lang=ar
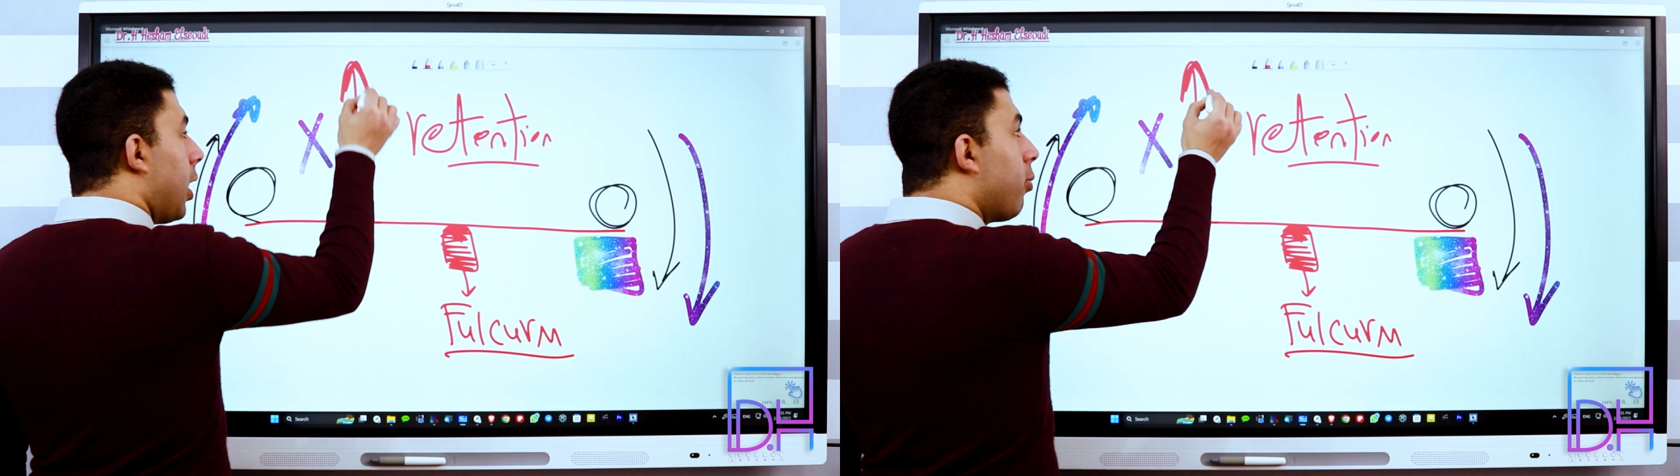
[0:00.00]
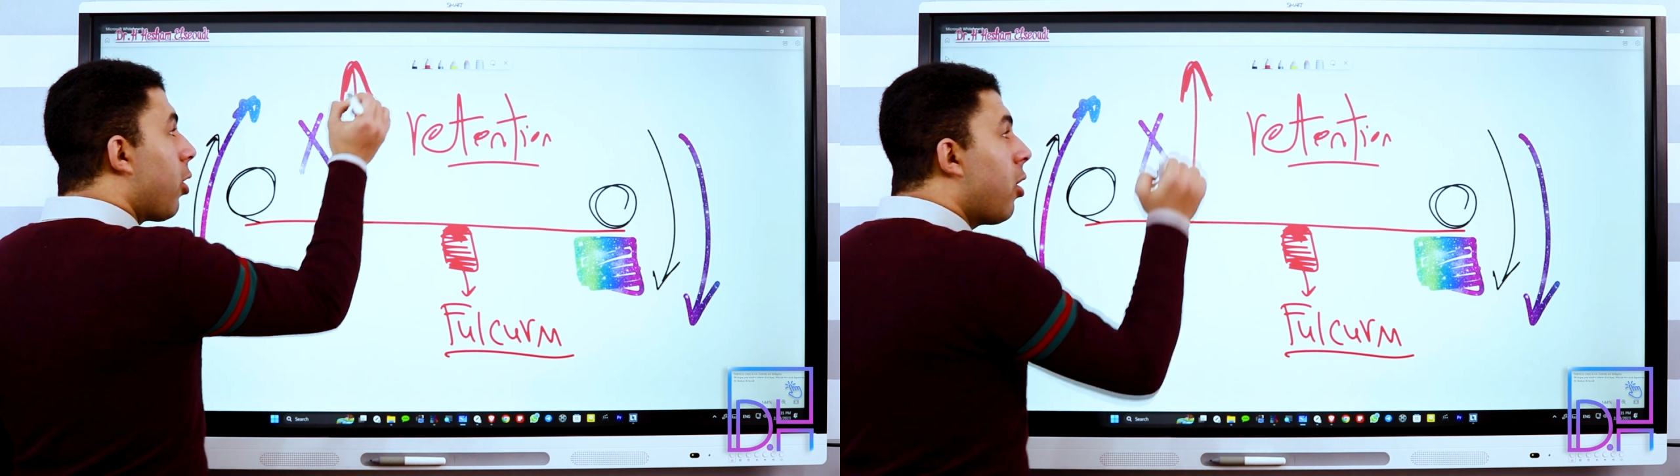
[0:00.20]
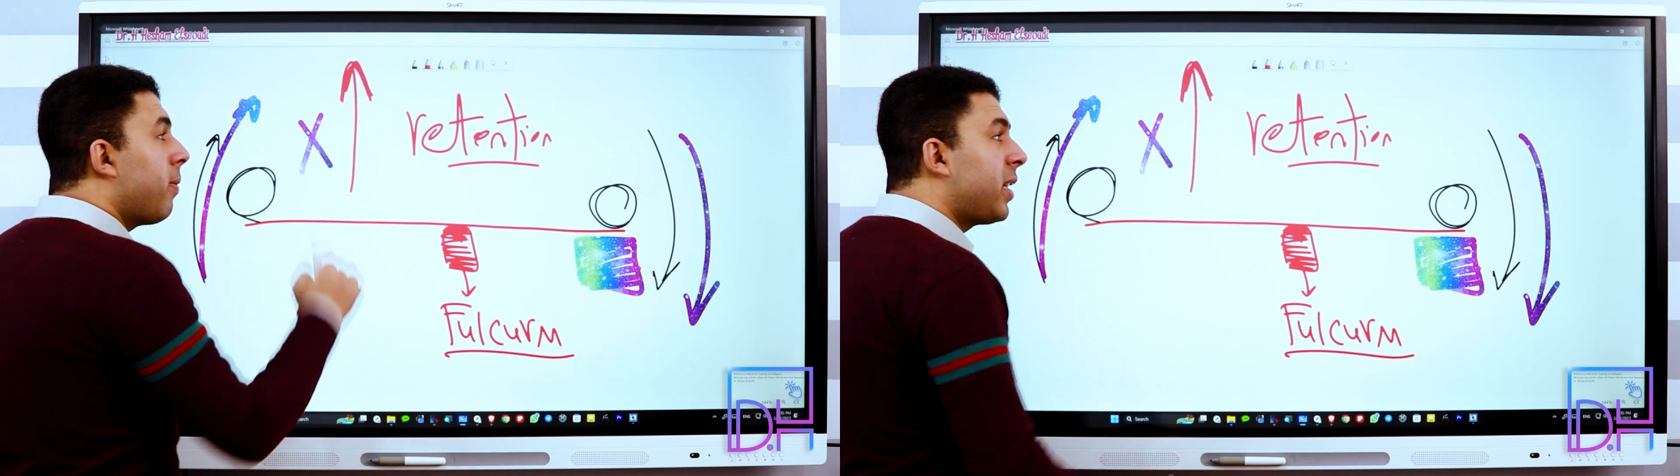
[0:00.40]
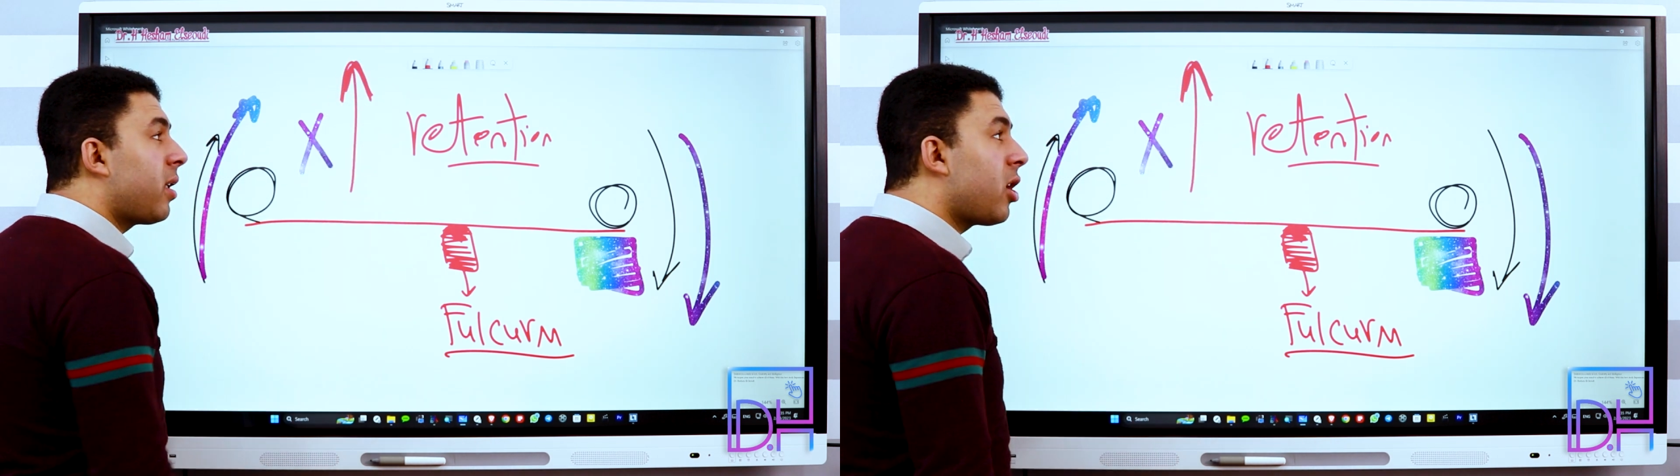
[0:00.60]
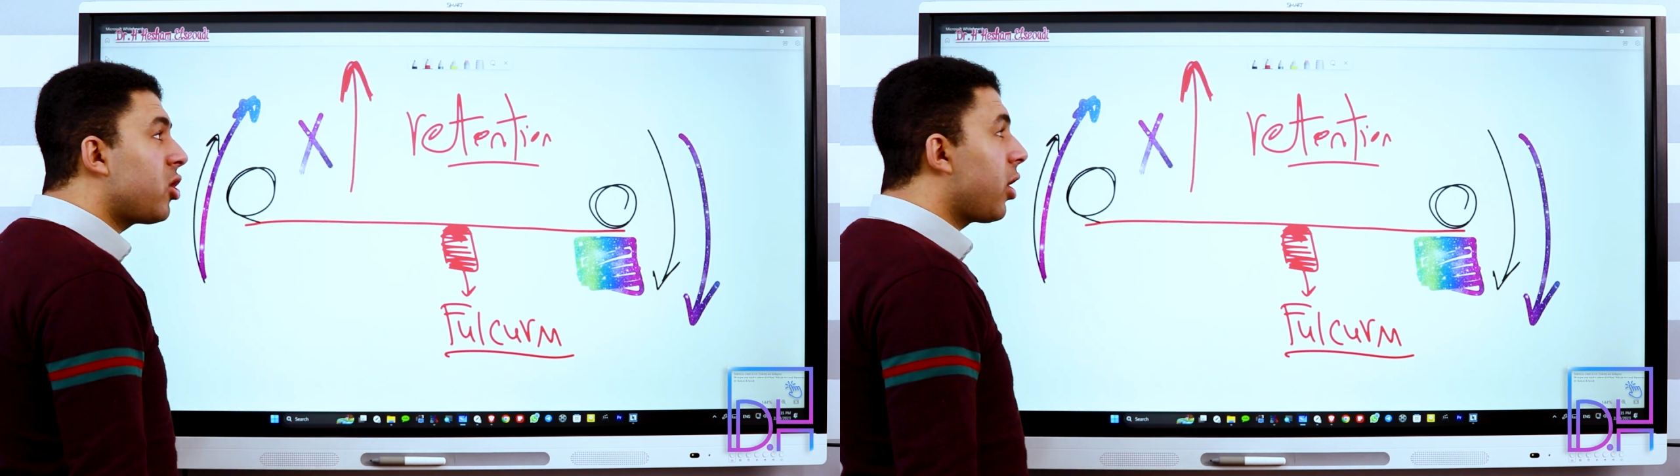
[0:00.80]
المقاومه
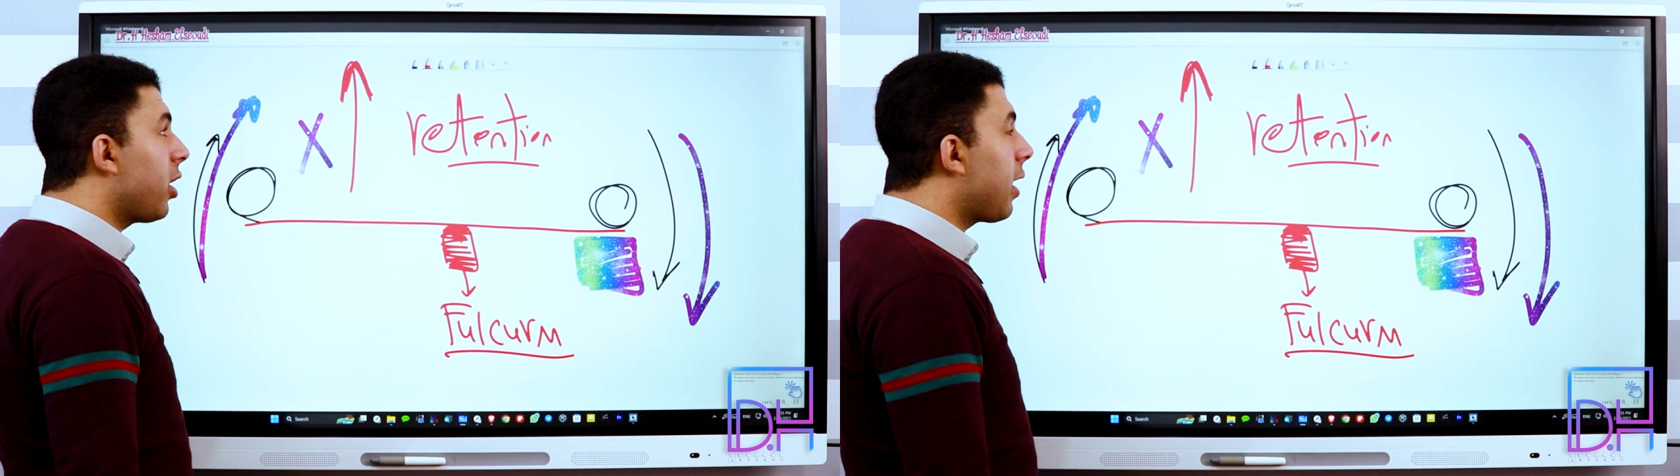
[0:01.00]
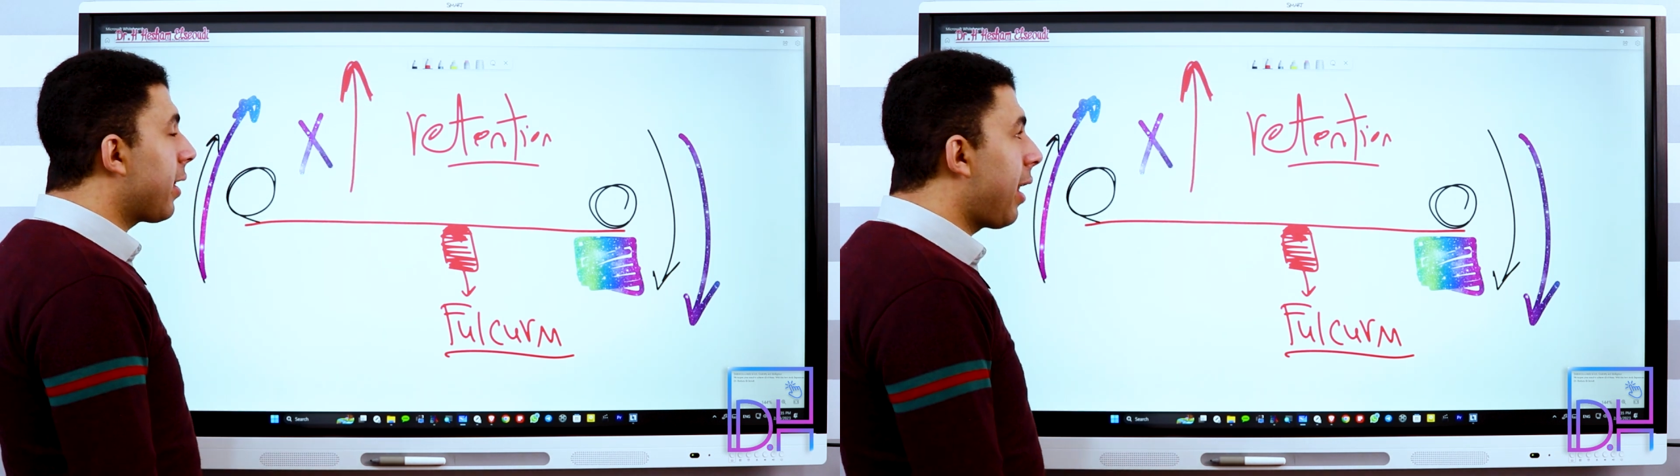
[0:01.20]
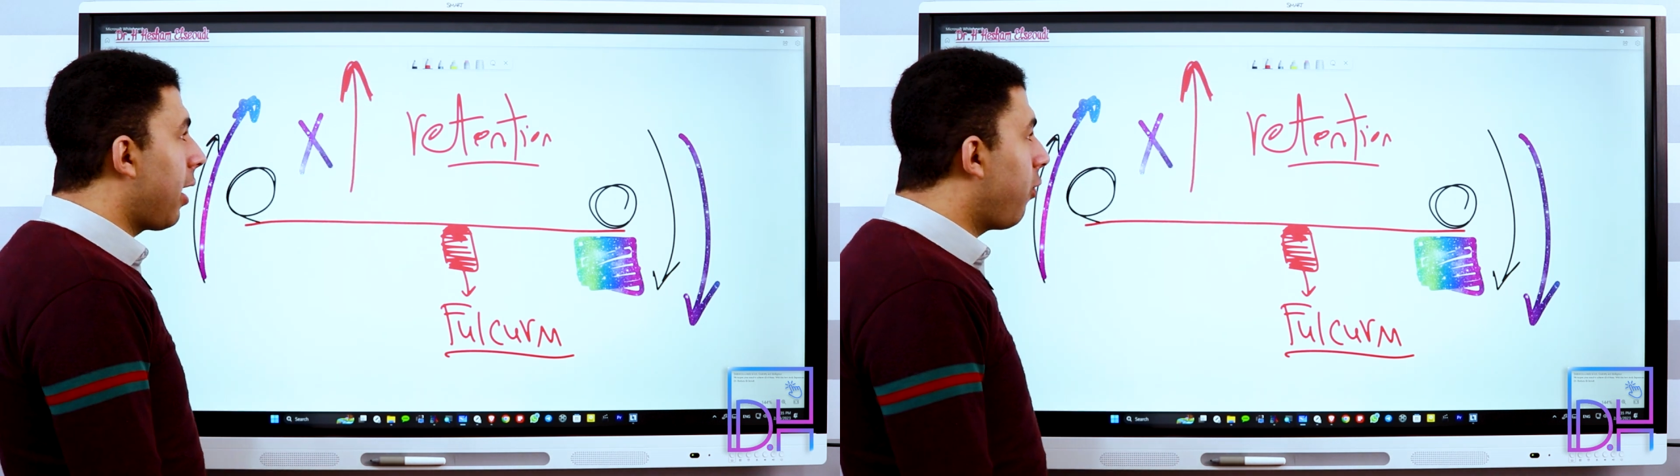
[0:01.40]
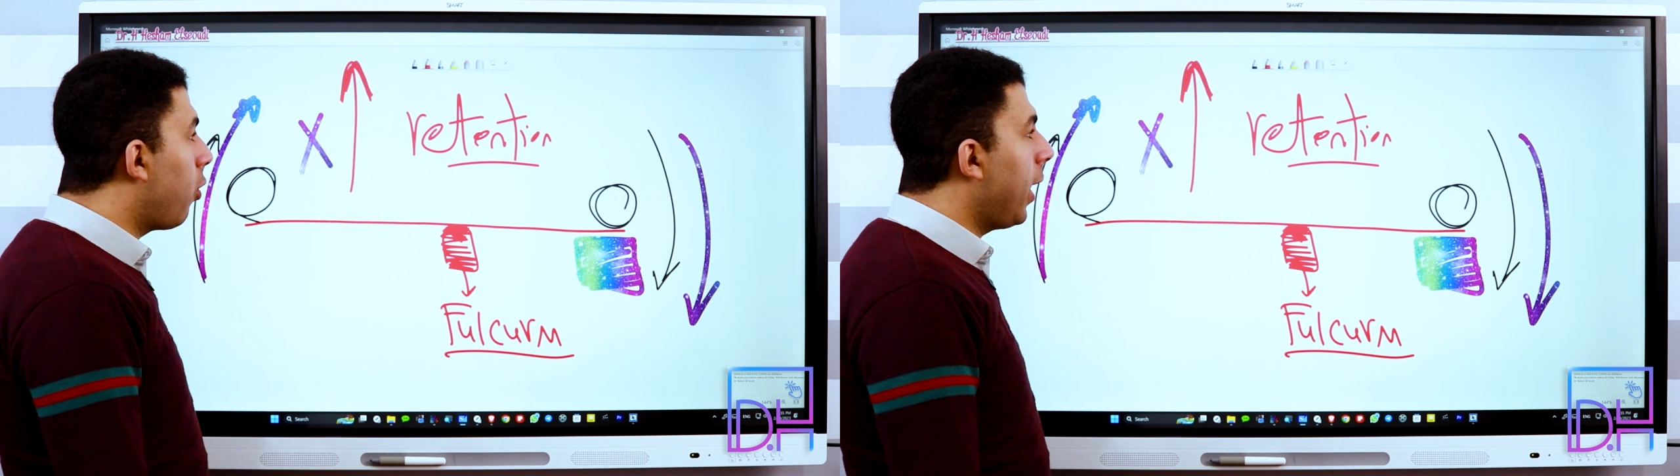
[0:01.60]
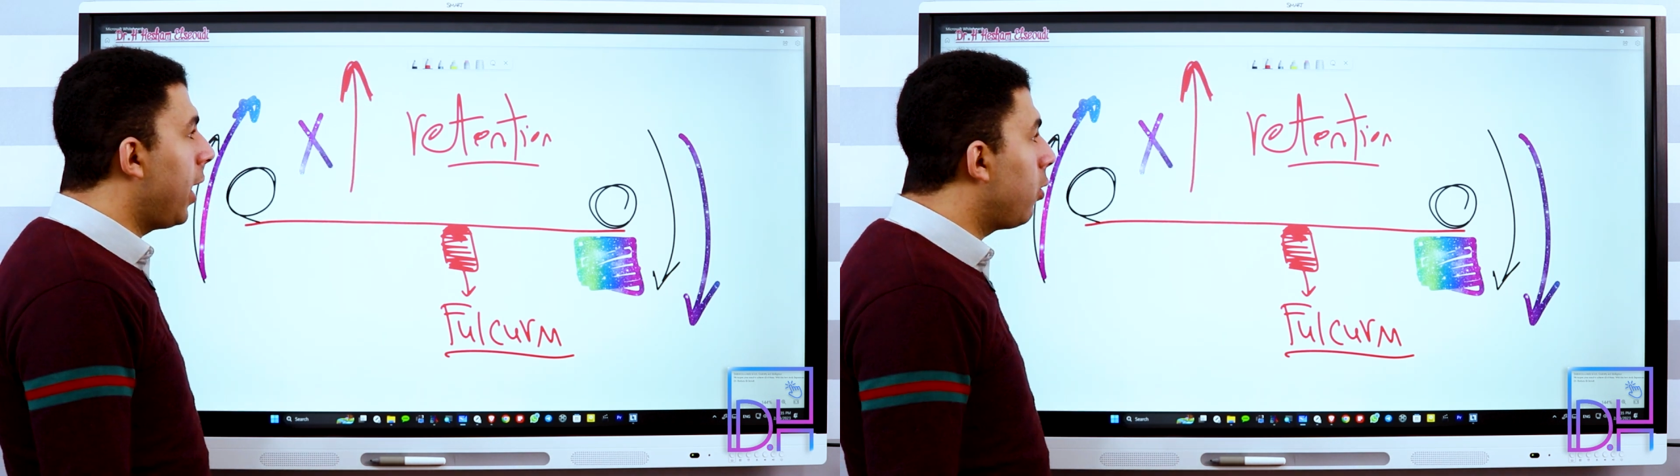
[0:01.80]
ان الدنشر يرجع يطلع
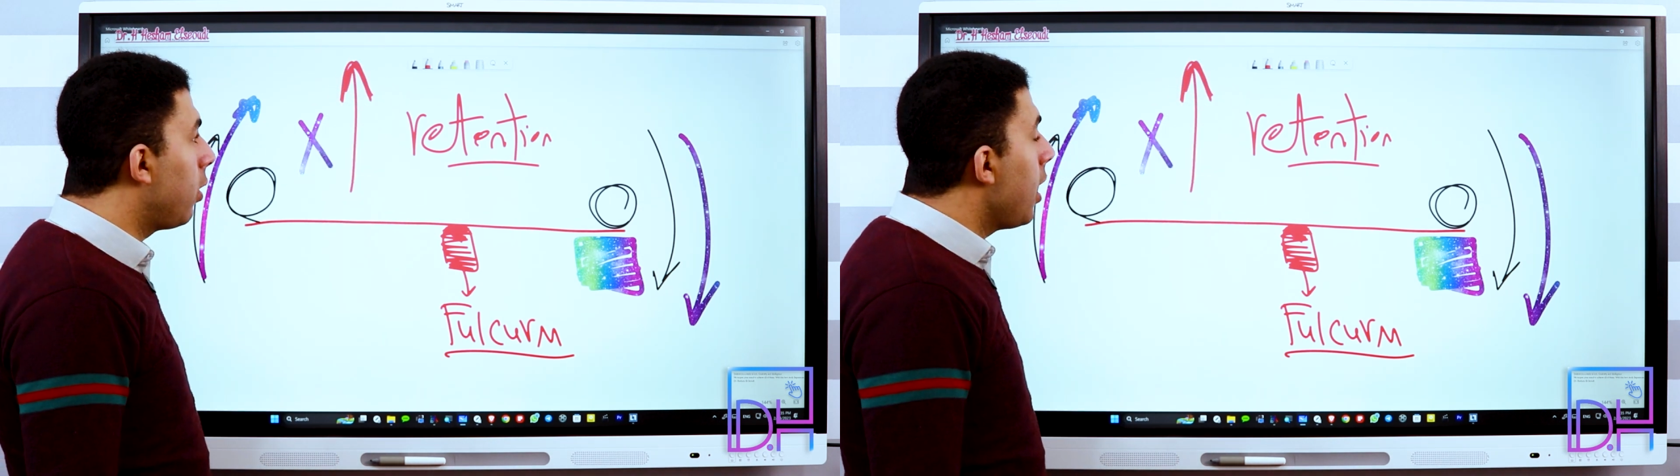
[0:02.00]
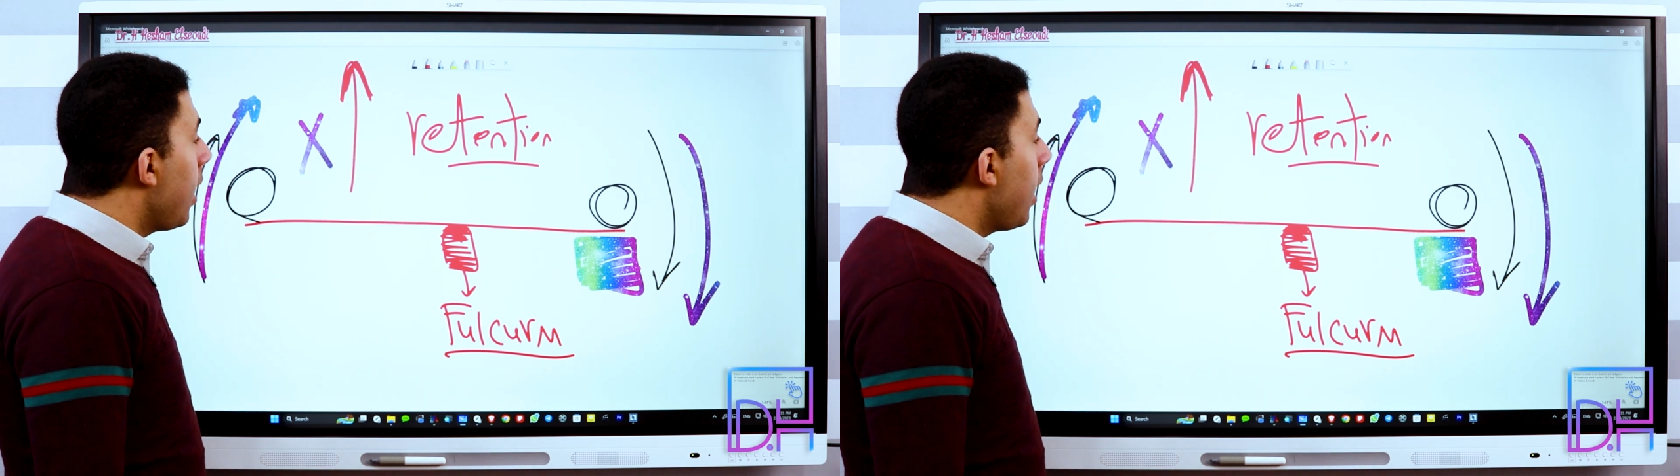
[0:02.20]
لفوق حلو